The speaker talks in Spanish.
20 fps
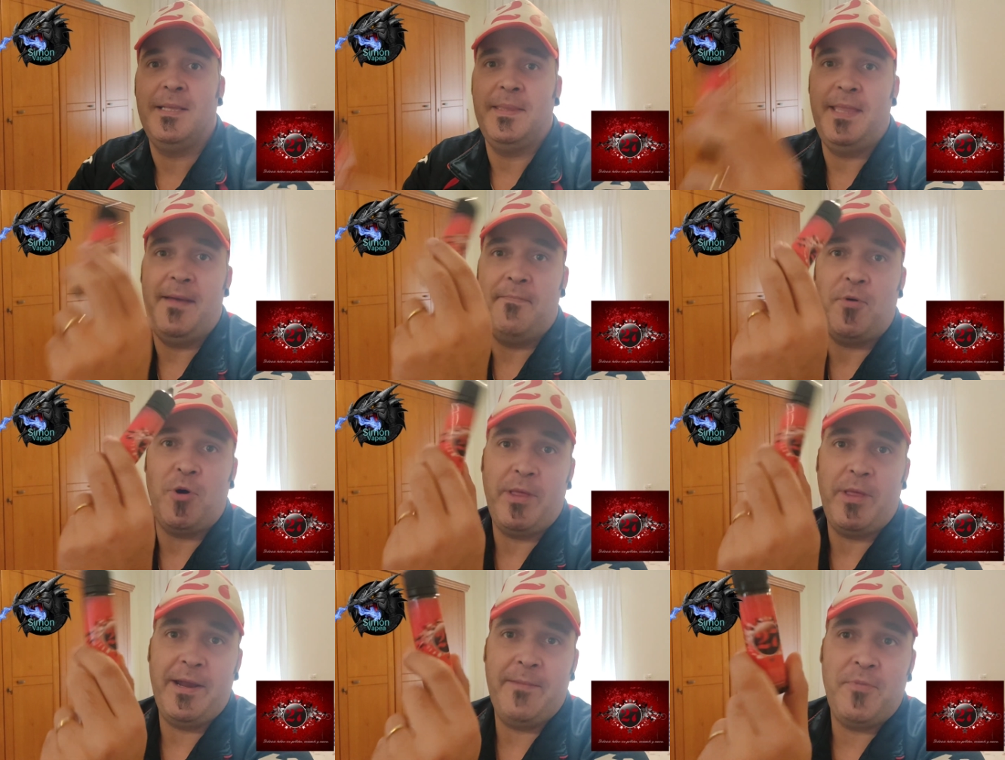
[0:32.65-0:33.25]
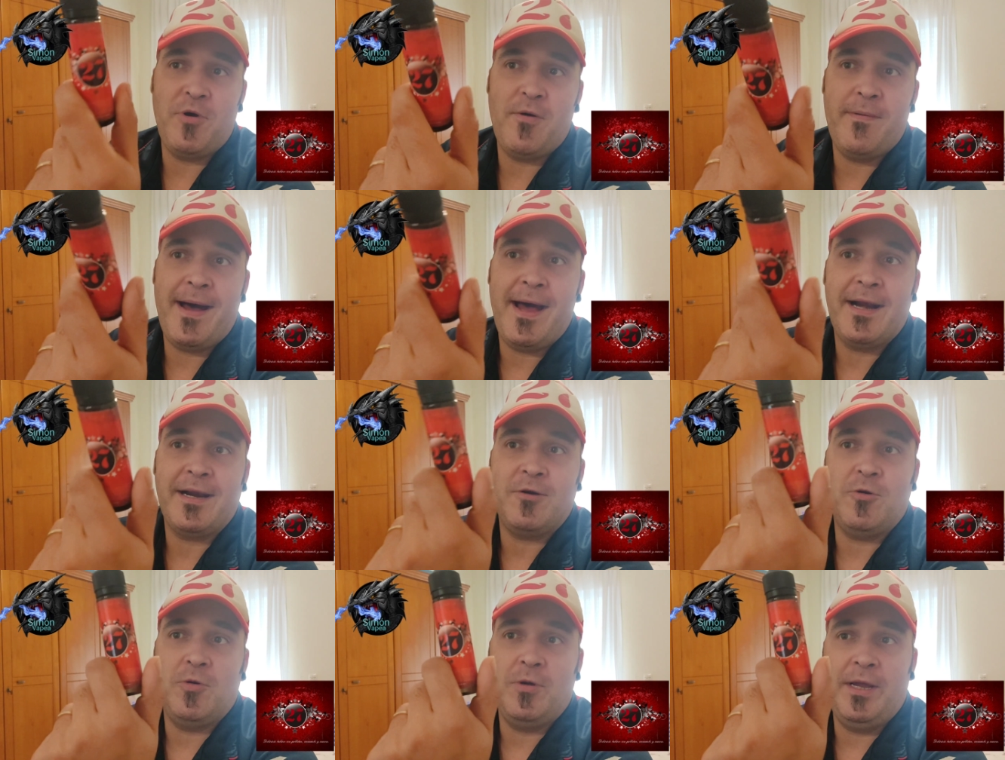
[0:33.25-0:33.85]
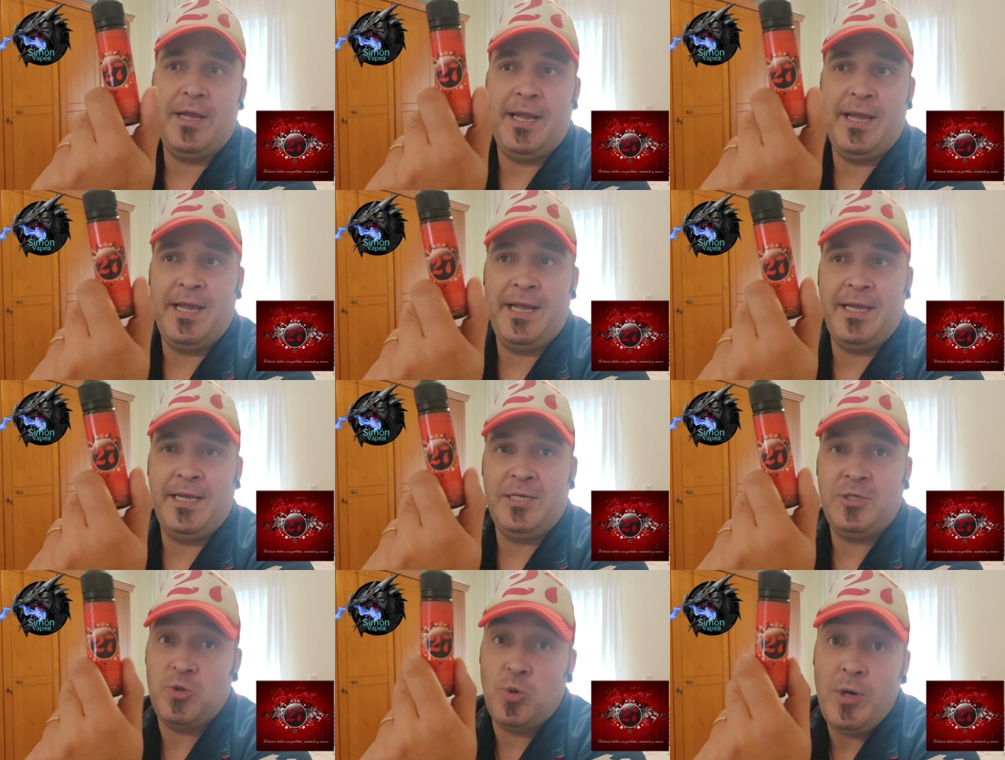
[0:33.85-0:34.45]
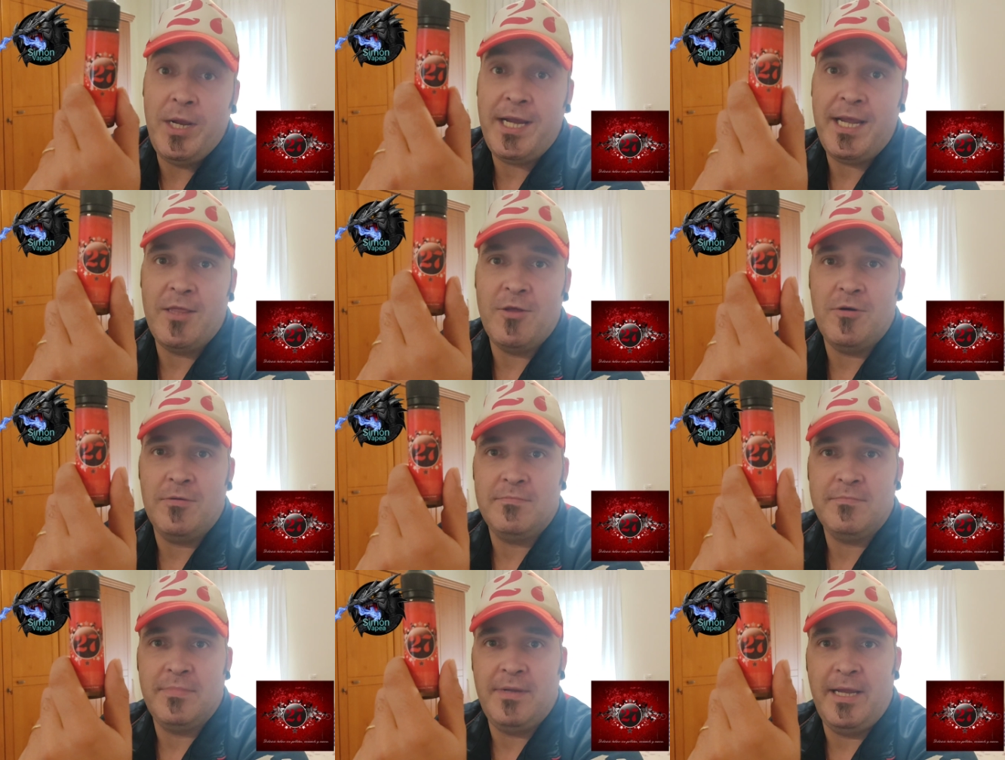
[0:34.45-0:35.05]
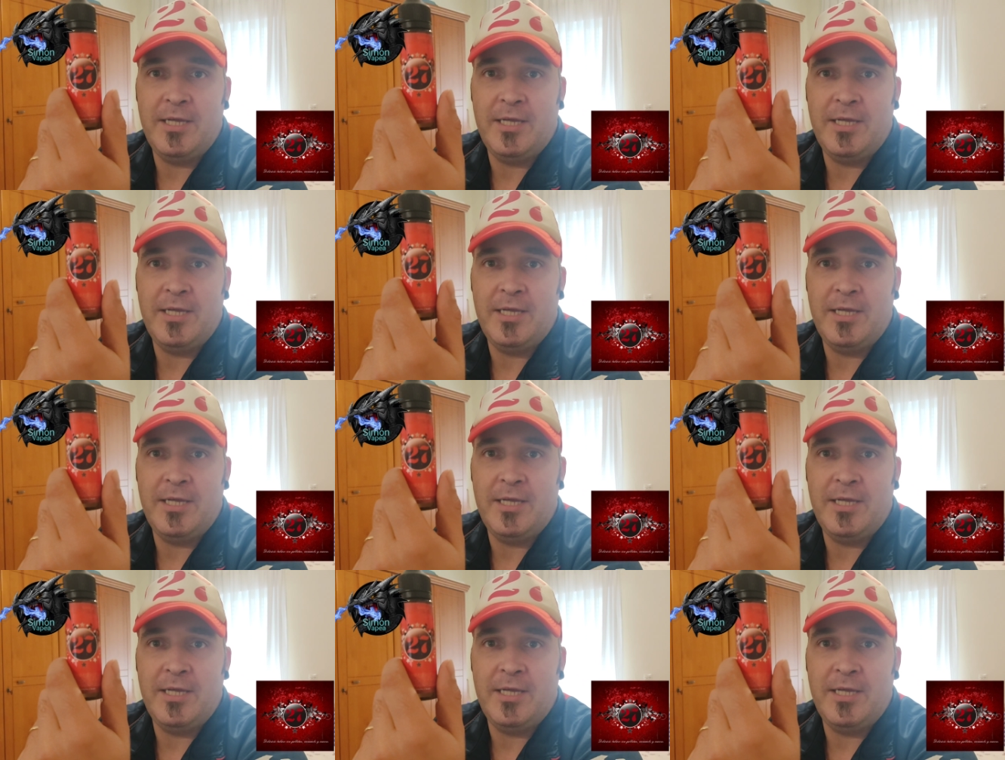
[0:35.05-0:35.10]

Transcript: de poder probar eh, su líquido.